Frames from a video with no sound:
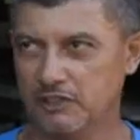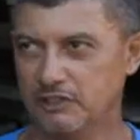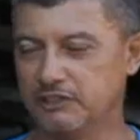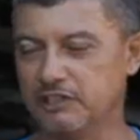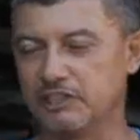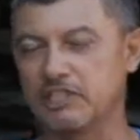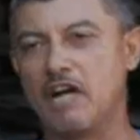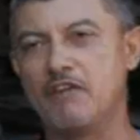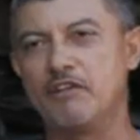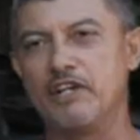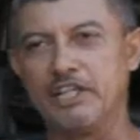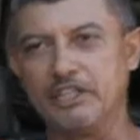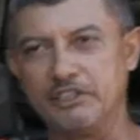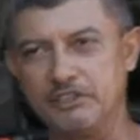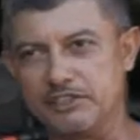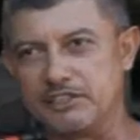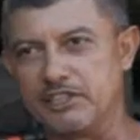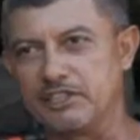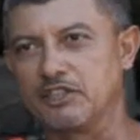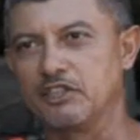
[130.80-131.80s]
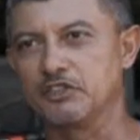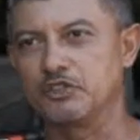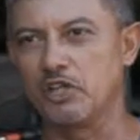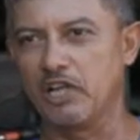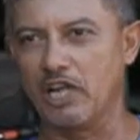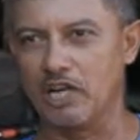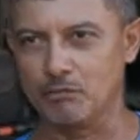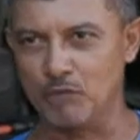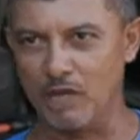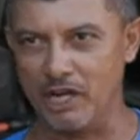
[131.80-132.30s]
J'ai travaillé 17 ans sur
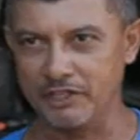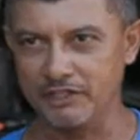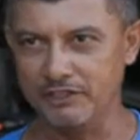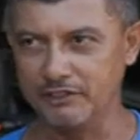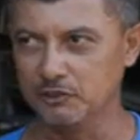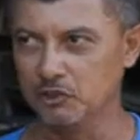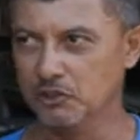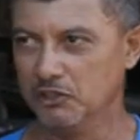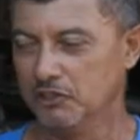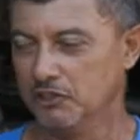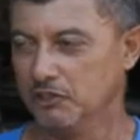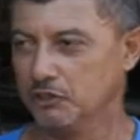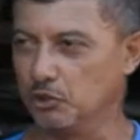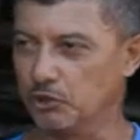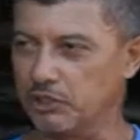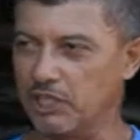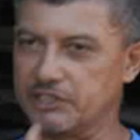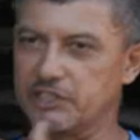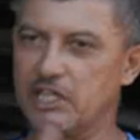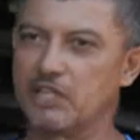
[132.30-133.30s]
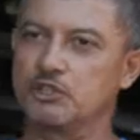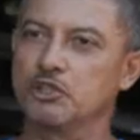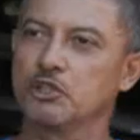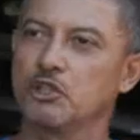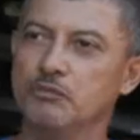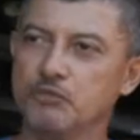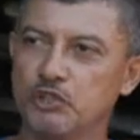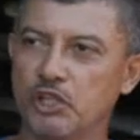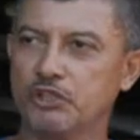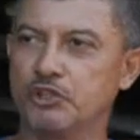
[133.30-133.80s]
l'Allemagne. Suite à ça, je suis
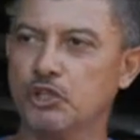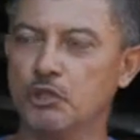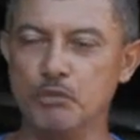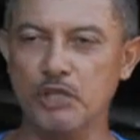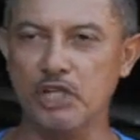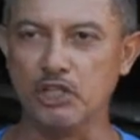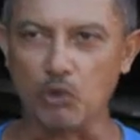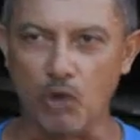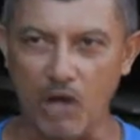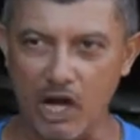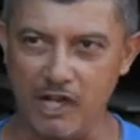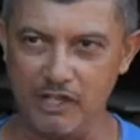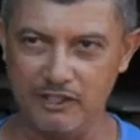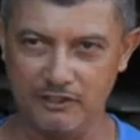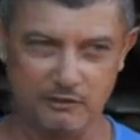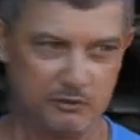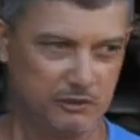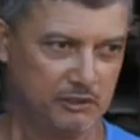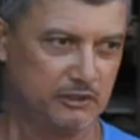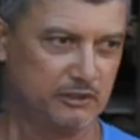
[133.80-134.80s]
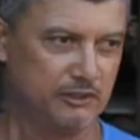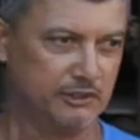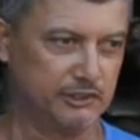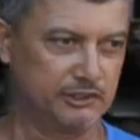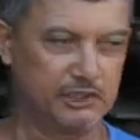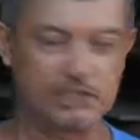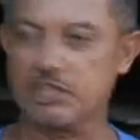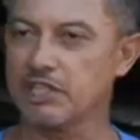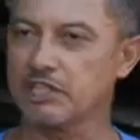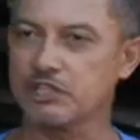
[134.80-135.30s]
revenu en 2003.
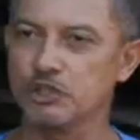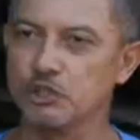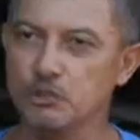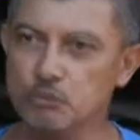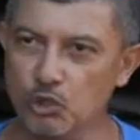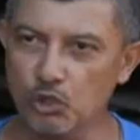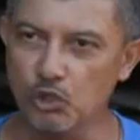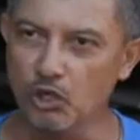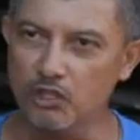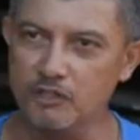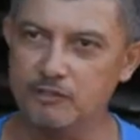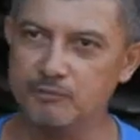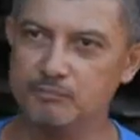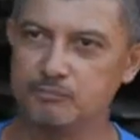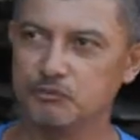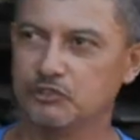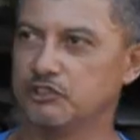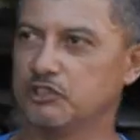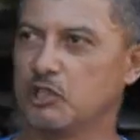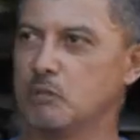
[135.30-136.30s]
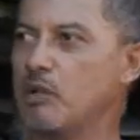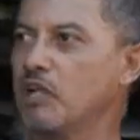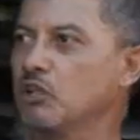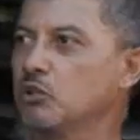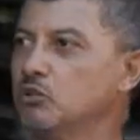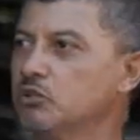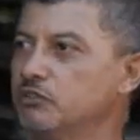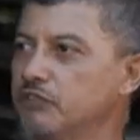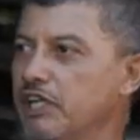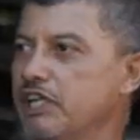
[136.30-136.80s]
J'ai cherché du boulot, je n'ai pas
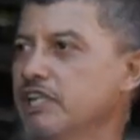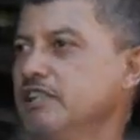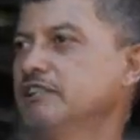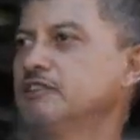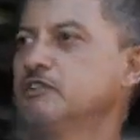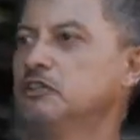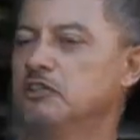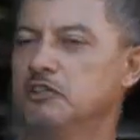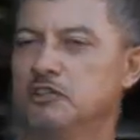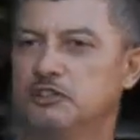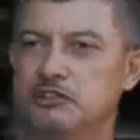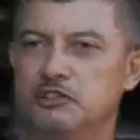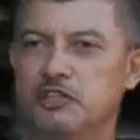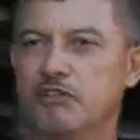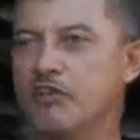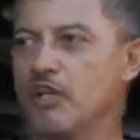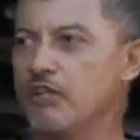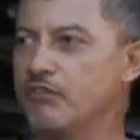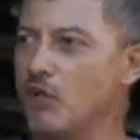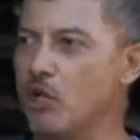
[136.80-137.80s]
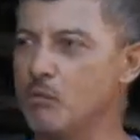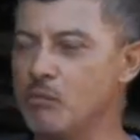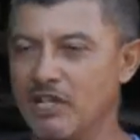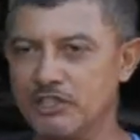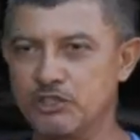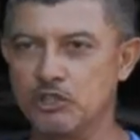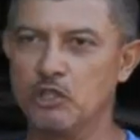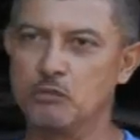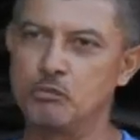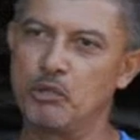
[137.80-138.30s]
trouvé. J'ai fait une
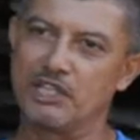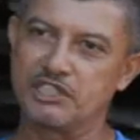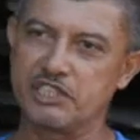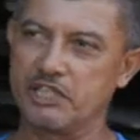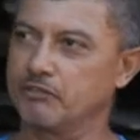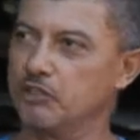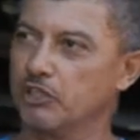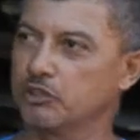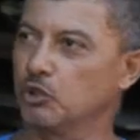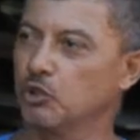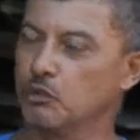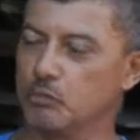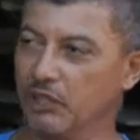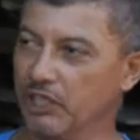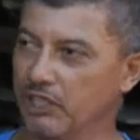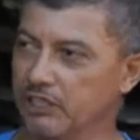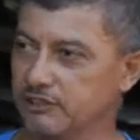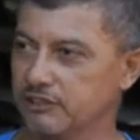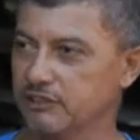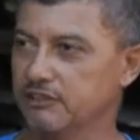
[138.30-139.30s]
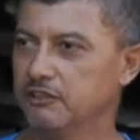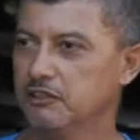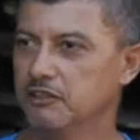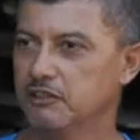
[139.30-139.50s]
formation pour être chef d'entreprise.